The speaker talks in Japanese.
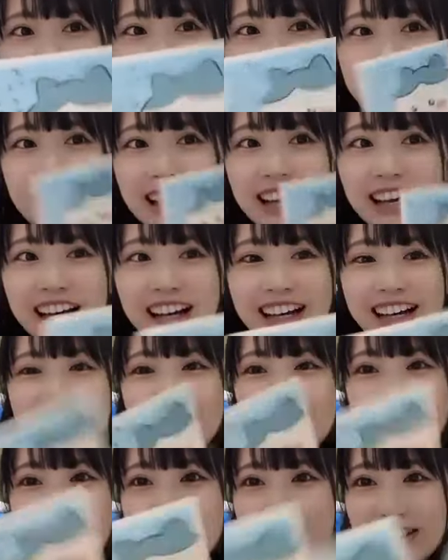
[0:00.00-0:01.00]
あみんな
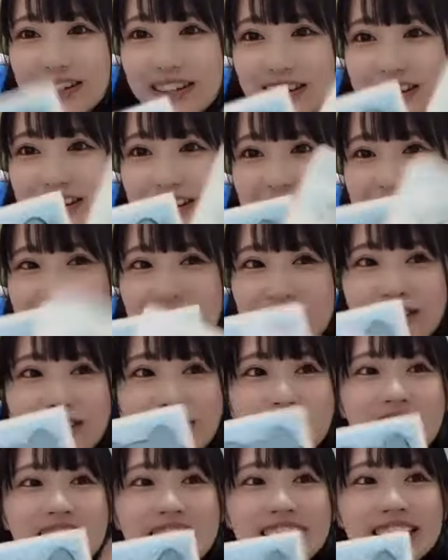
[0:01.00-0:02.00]
あ
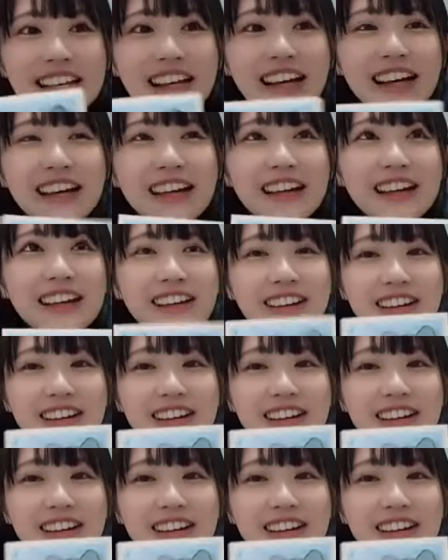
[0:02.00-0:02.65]
これあれだ